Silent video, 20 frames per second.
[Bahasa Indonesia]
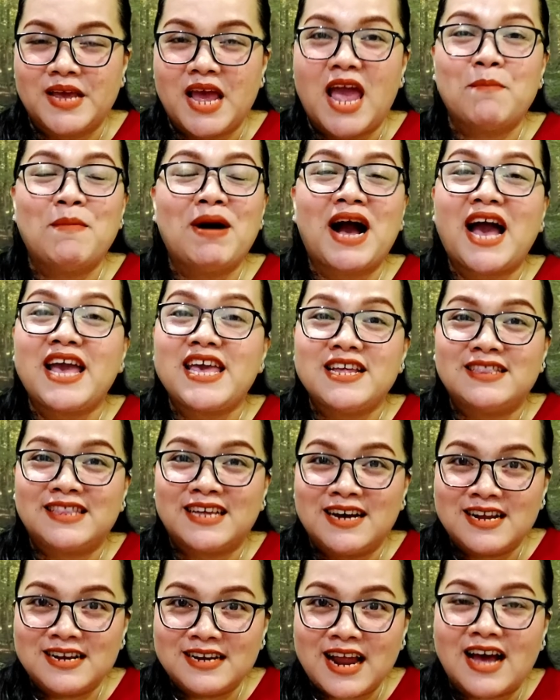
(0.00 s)
Emakai
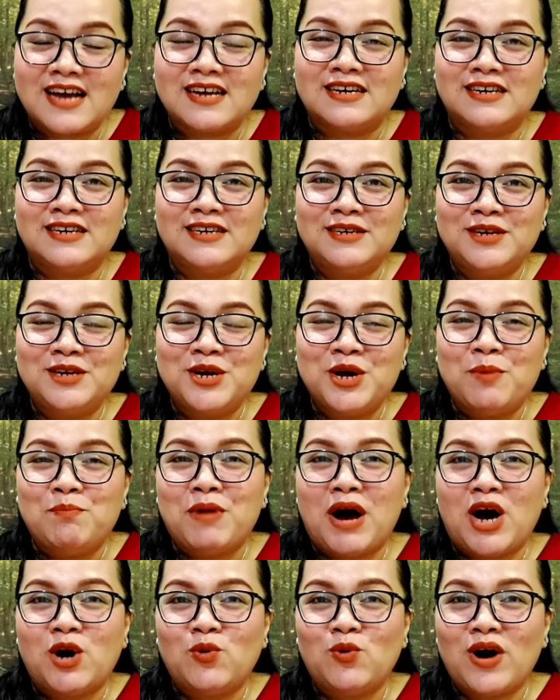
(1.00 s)
maka nange
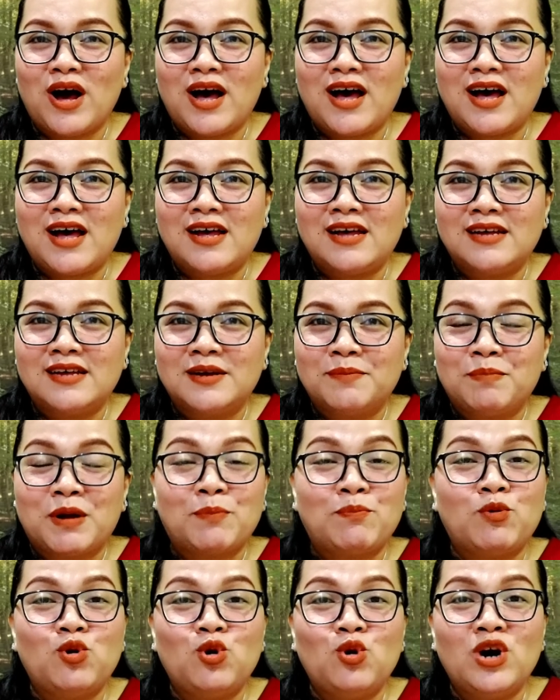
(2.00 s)
bahwa
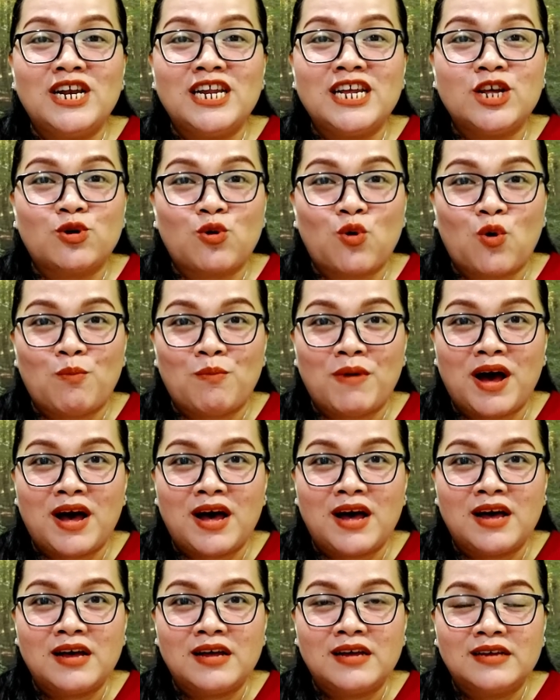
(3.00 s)
Perpulungan Roma
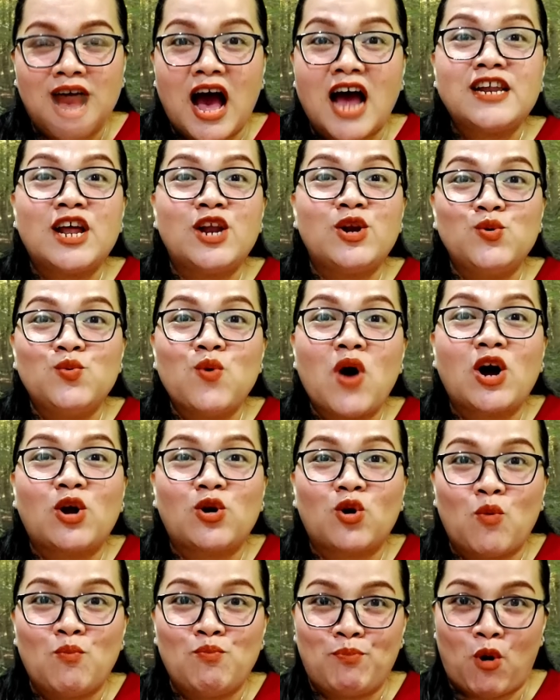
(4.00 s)
ada dua
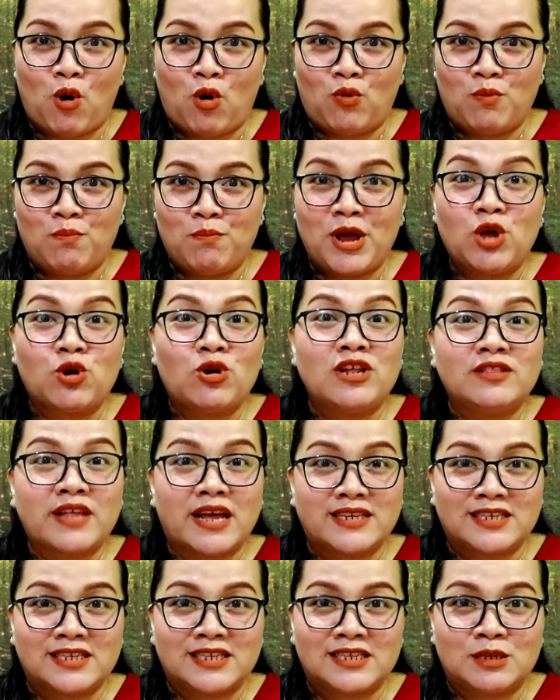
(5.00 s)
kelompok
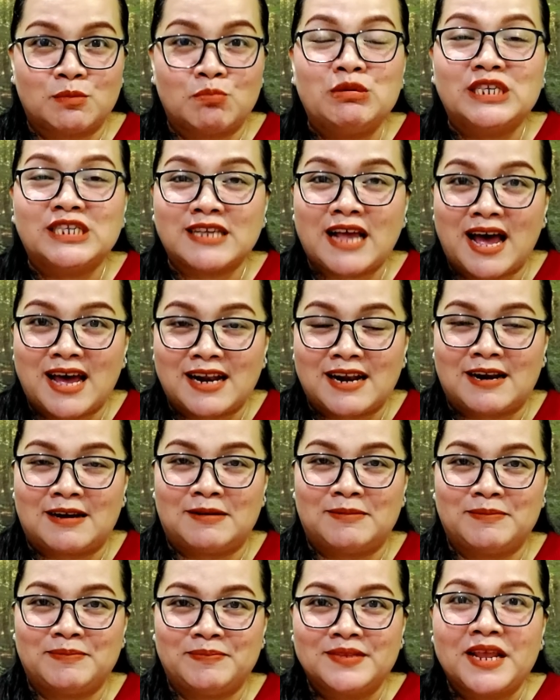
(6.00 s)
mayoritas
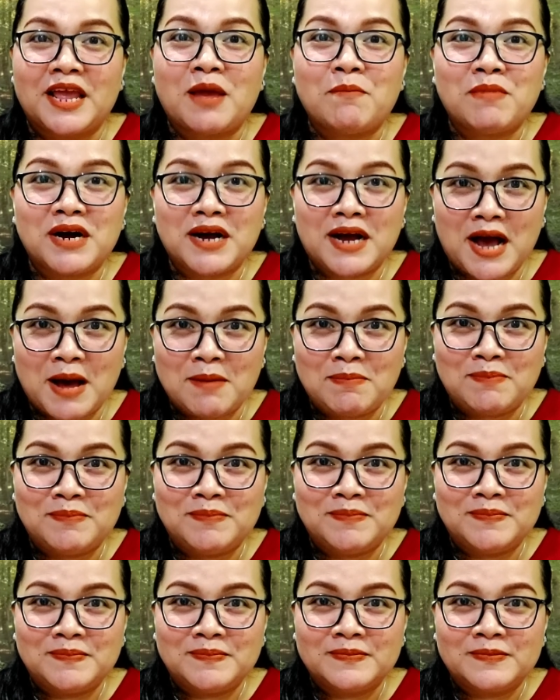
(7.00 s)
besar. Emekap eh,
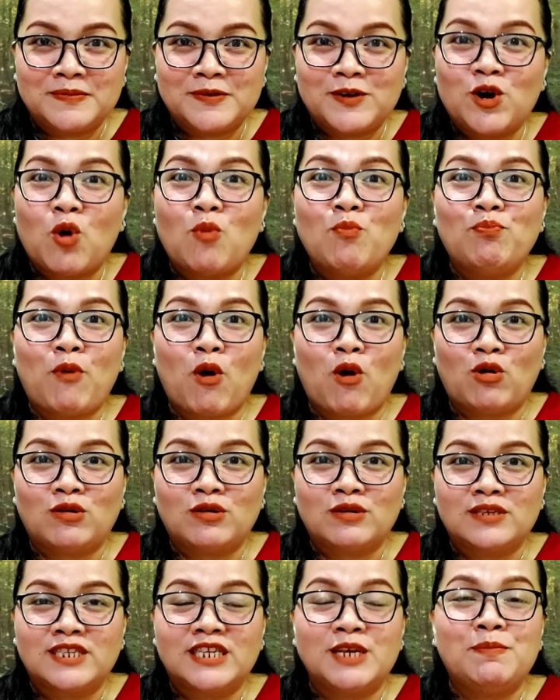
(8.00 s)

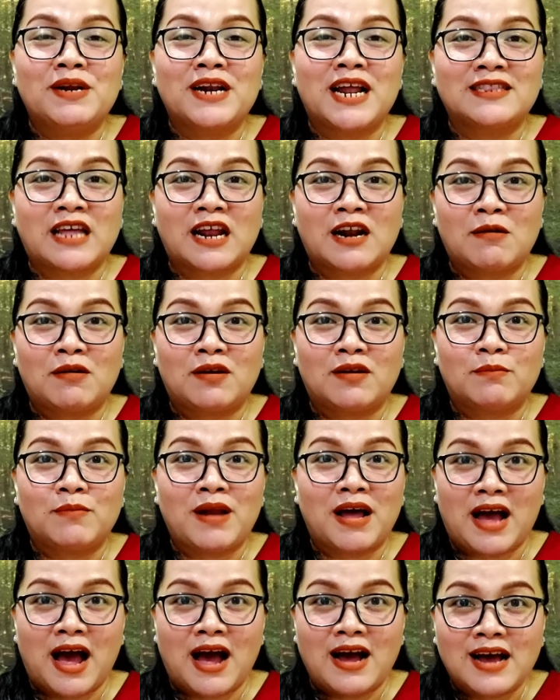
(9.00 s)
kelompok si berlatar
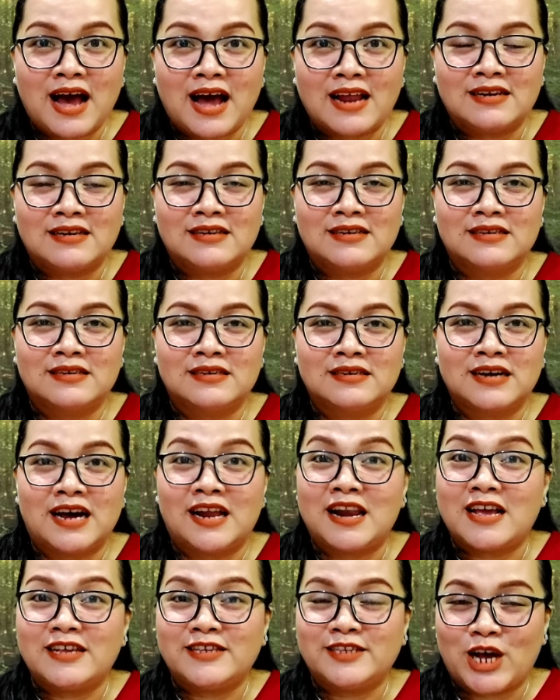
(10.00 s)
belakangkan
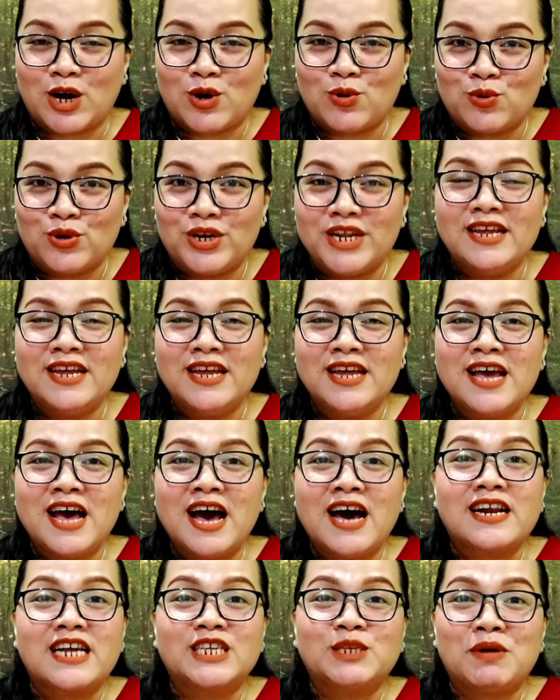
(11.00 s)
kalak Yahudi,
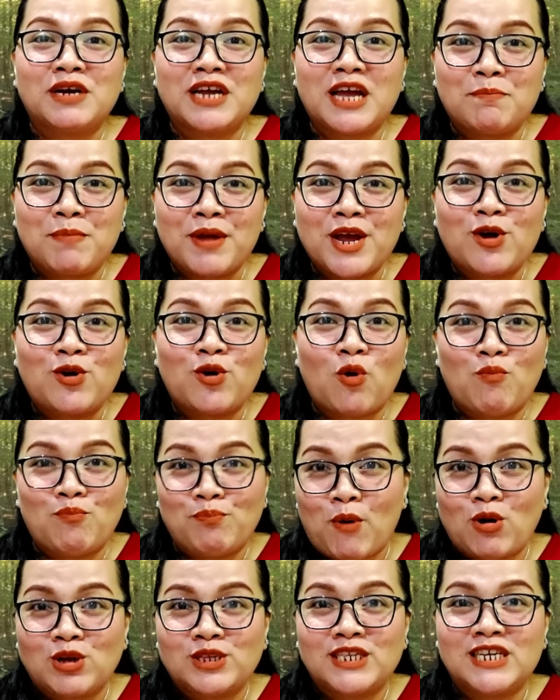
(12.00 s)
Ras BGP
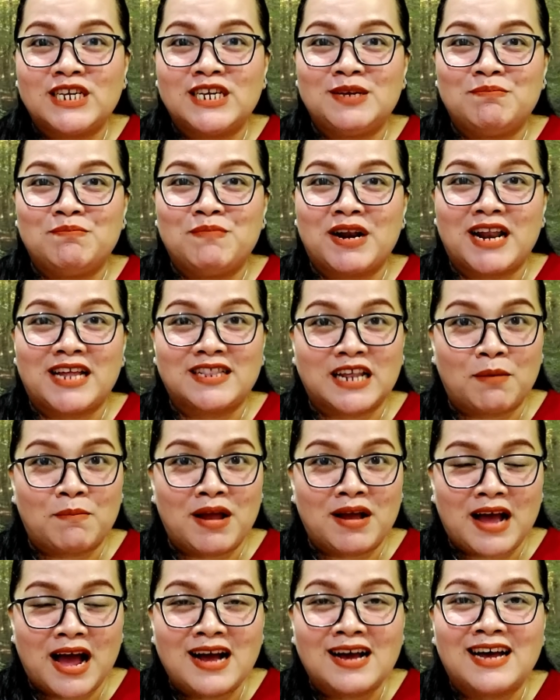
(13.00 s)
kelompok si berlatar
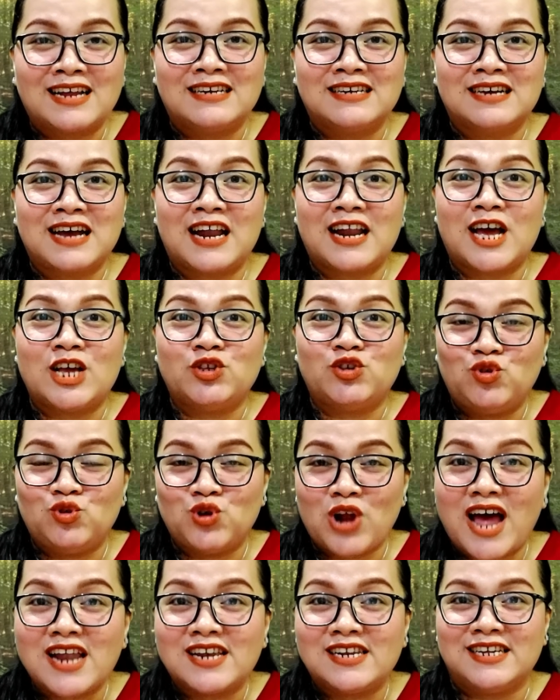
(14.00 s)
belakangkan kalak
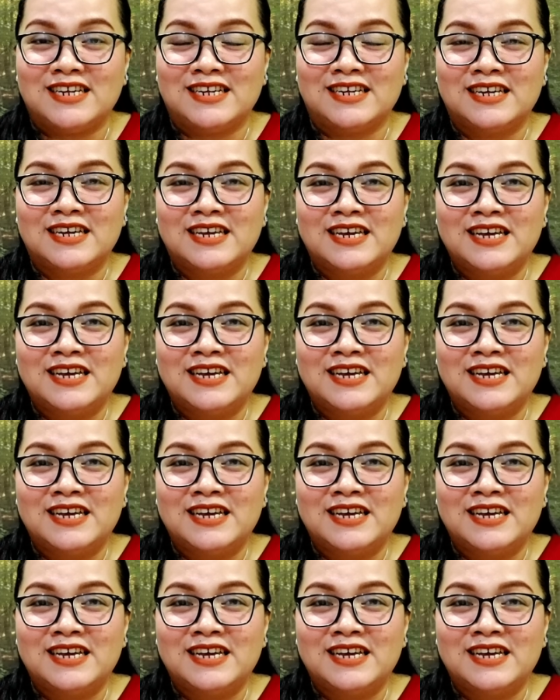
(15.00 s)
Yunani.